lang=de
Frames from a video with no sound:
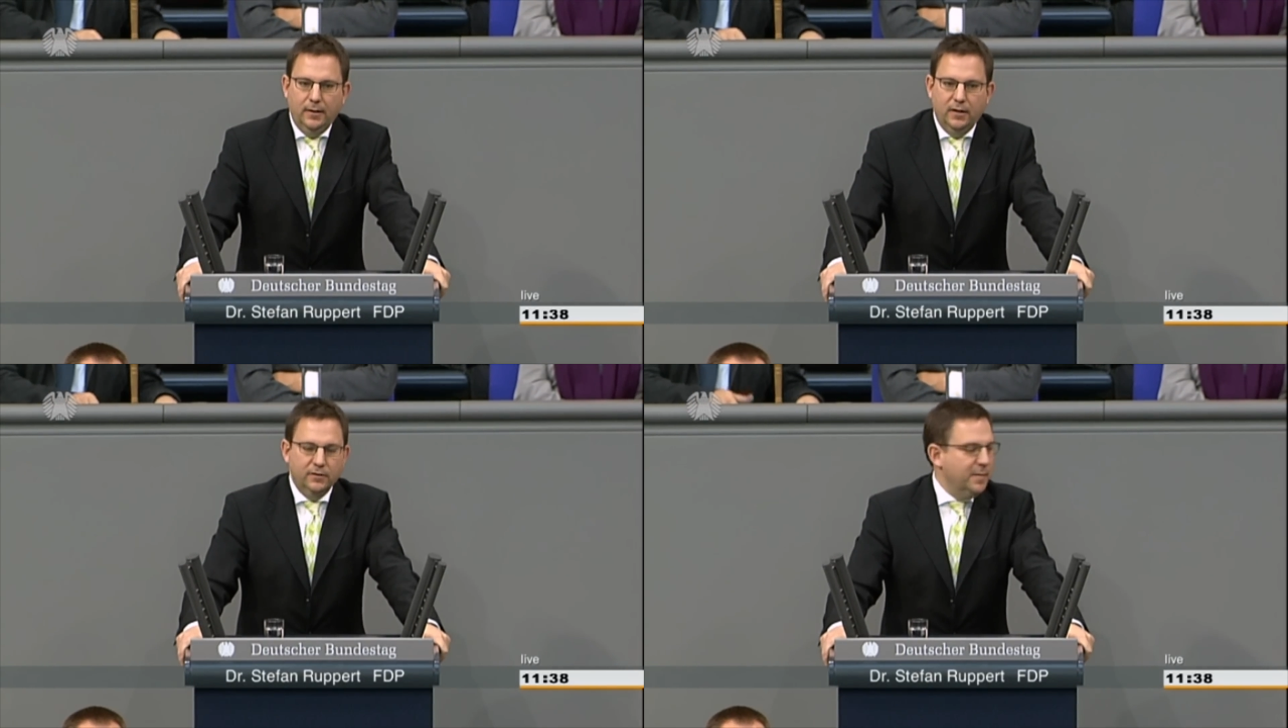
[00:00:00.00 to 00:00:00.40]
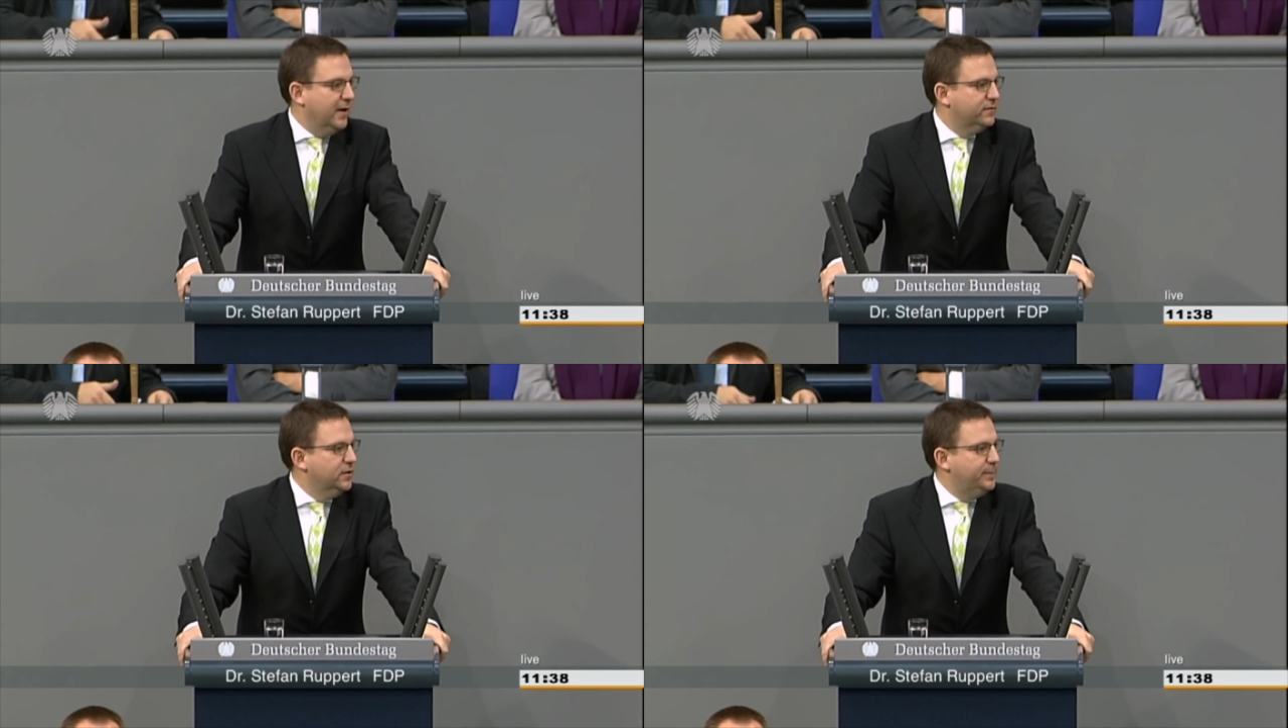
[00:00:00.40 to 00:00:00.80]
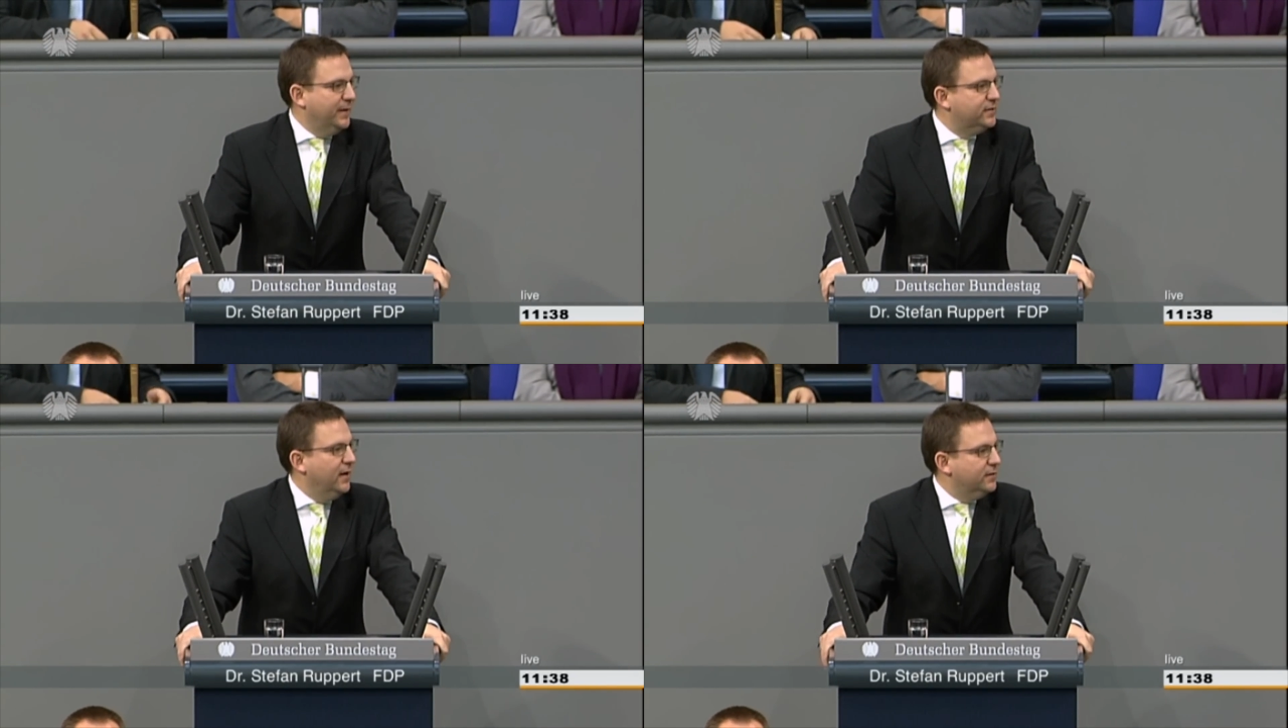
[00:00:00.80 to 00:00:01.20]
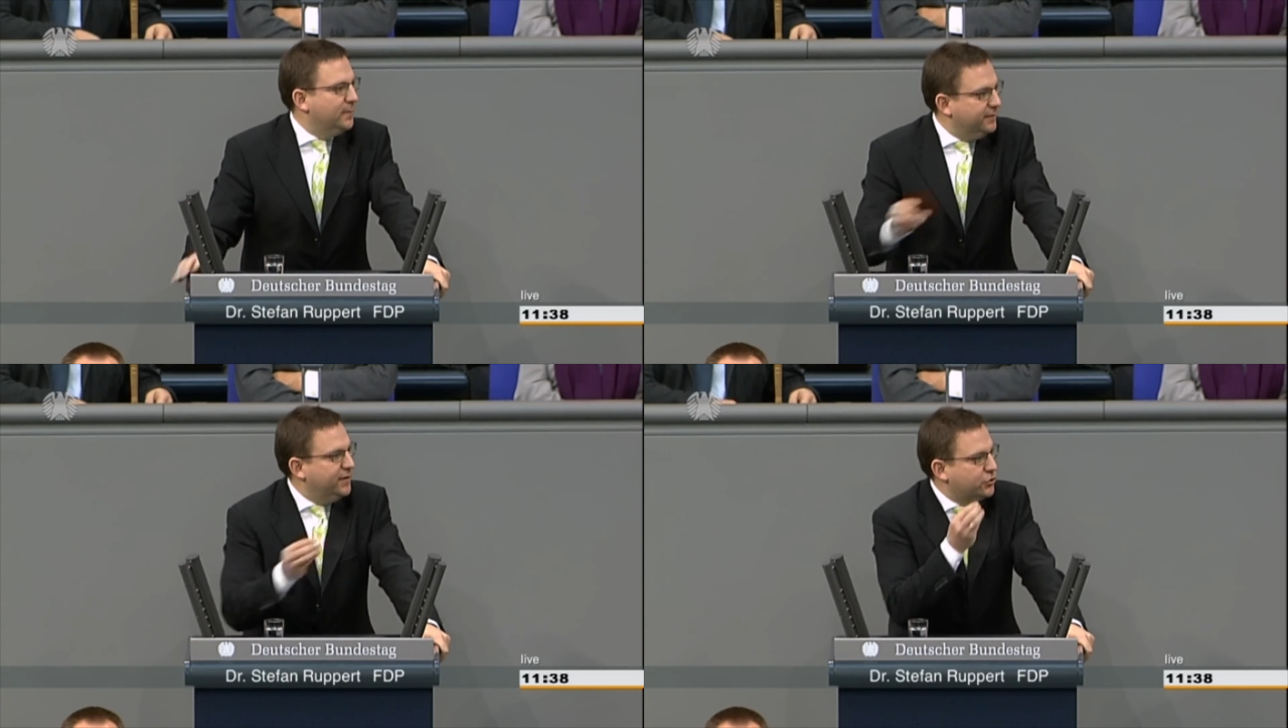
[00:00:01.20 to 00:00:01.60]
es macht es nicht besser,
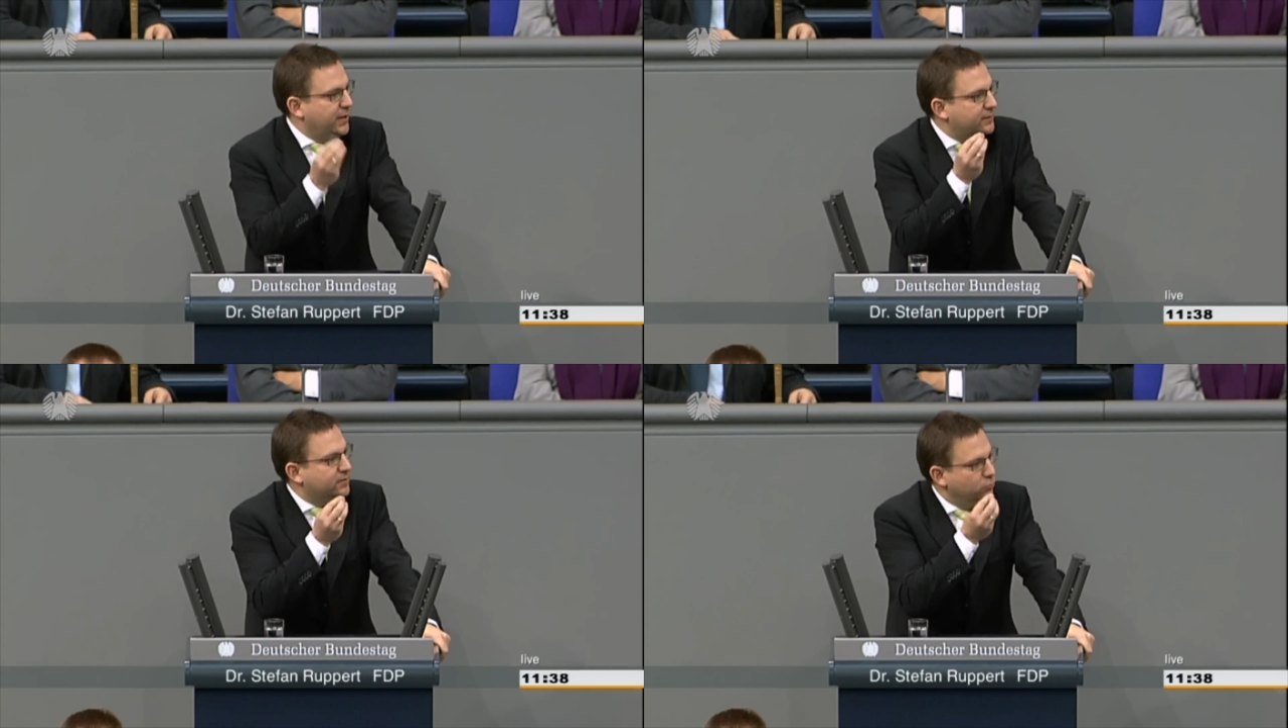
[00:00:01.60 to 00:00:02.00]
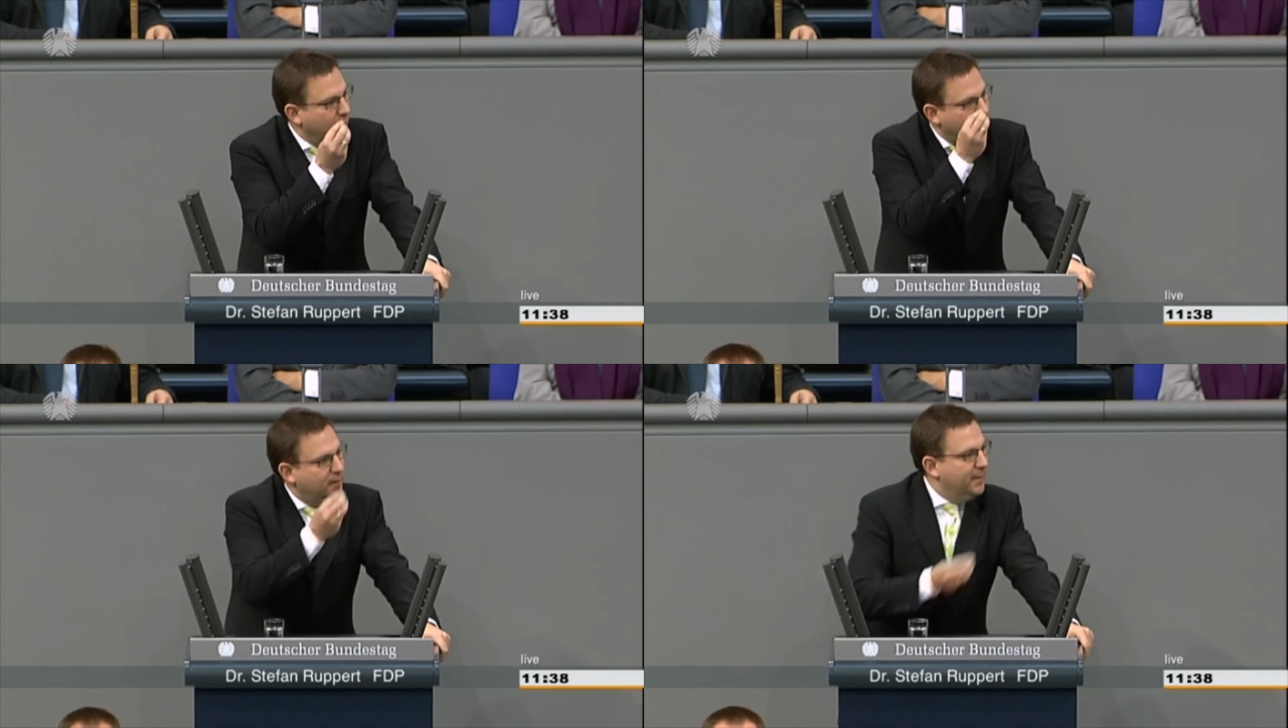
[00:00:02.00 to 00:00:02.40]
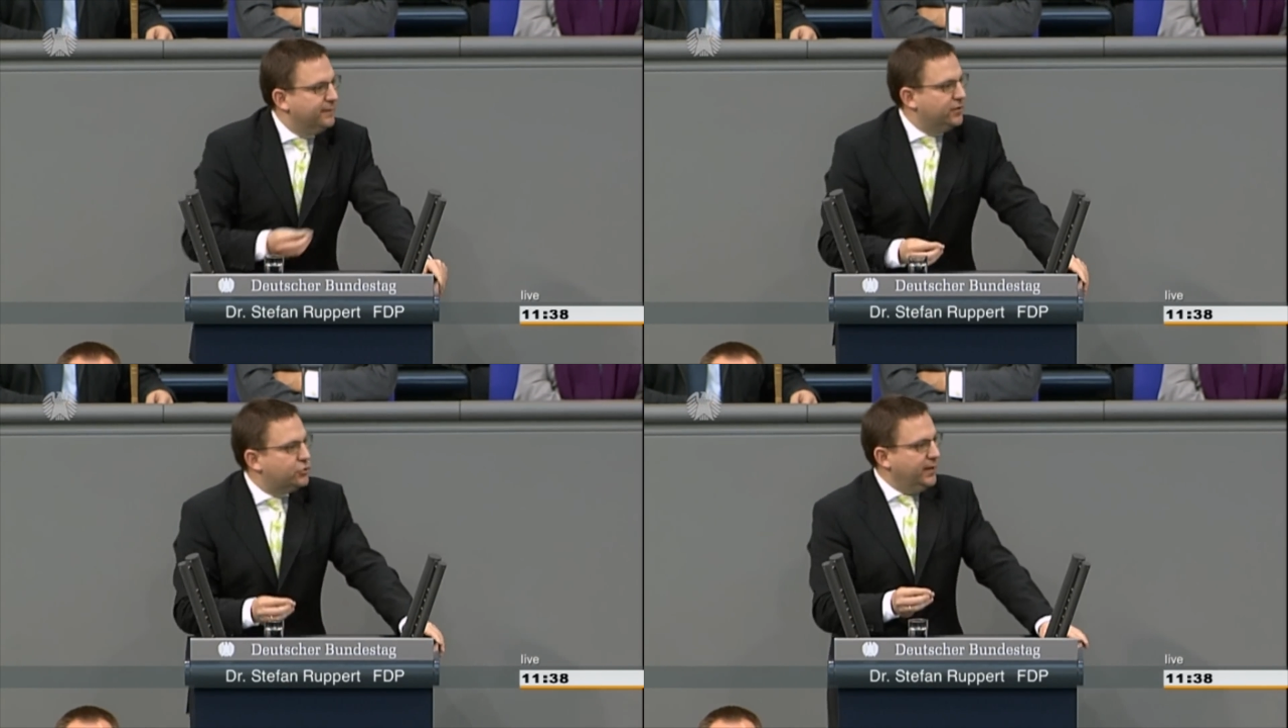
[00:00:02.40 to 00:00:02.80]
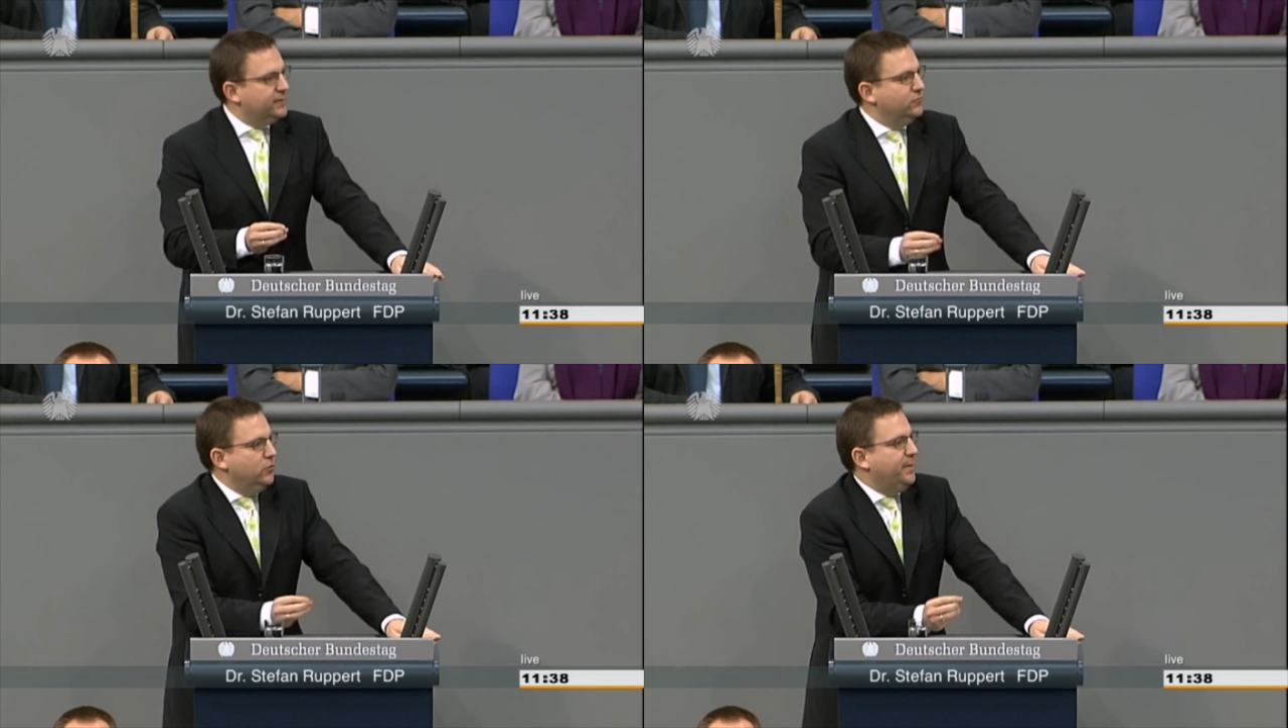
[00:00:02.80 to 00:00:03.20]
man versteht es nur, man versteht
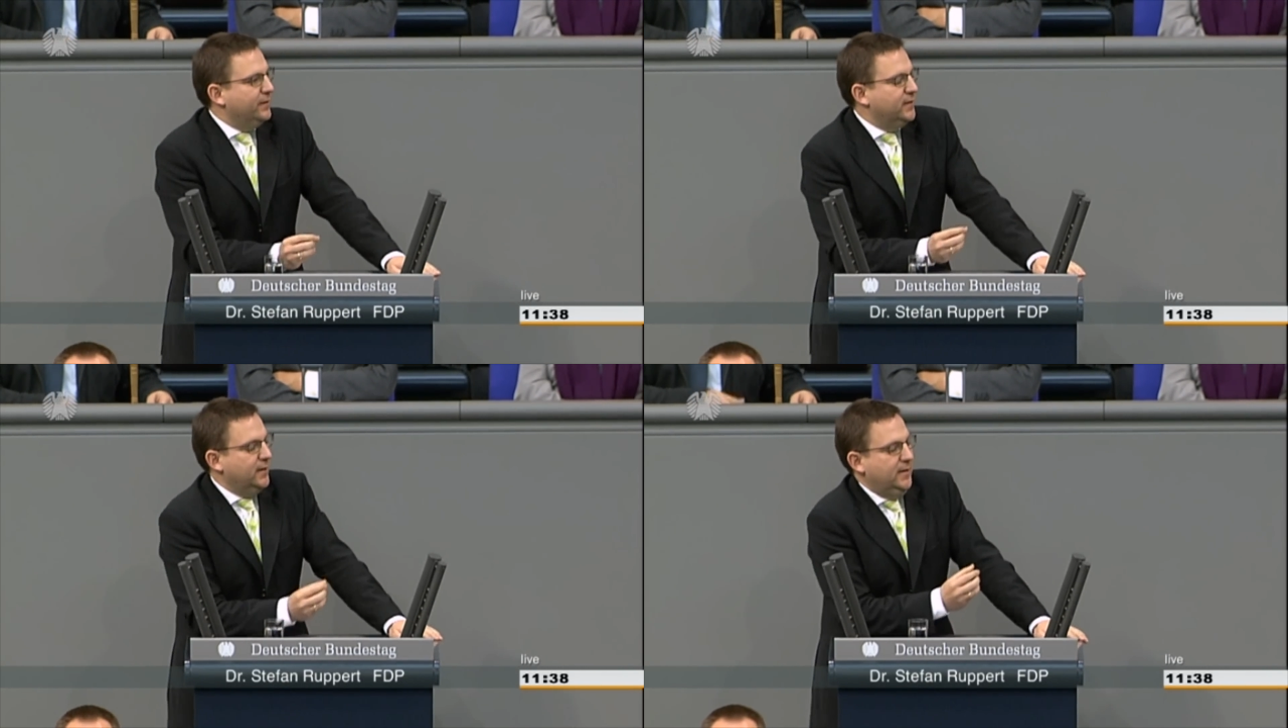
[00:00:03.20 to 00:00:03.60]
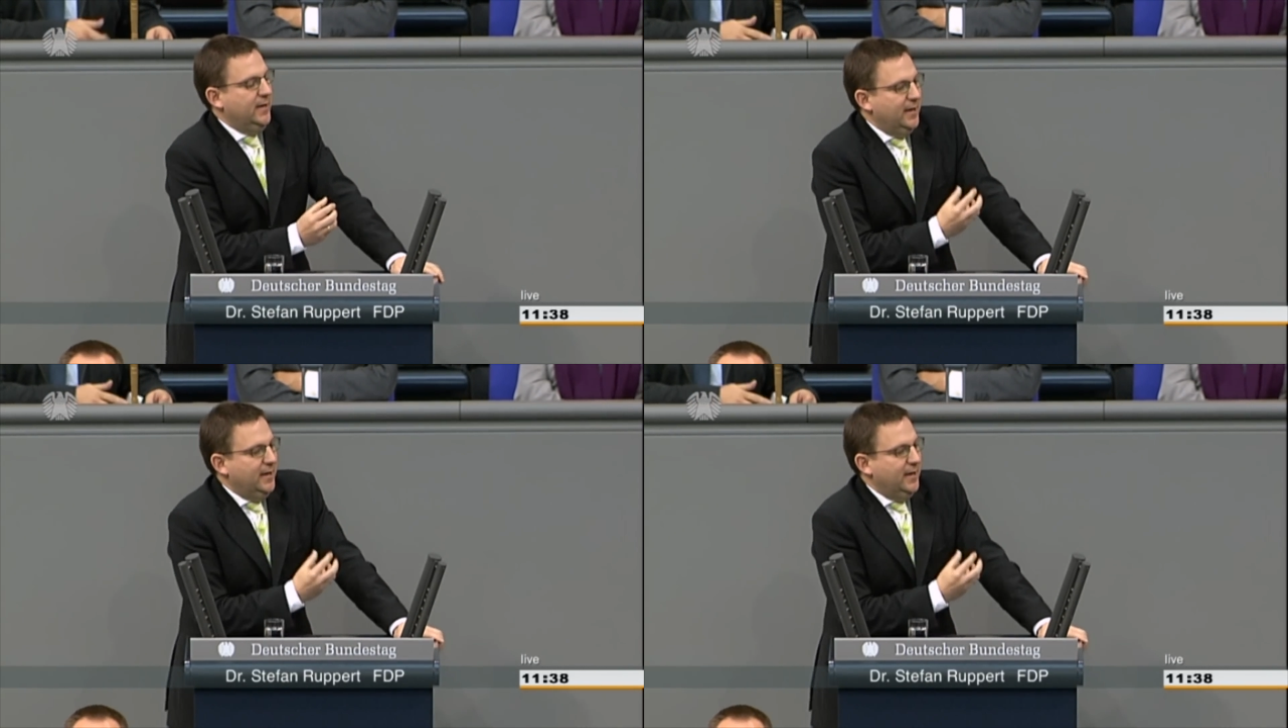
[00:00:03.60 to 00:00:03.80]
es nur besser,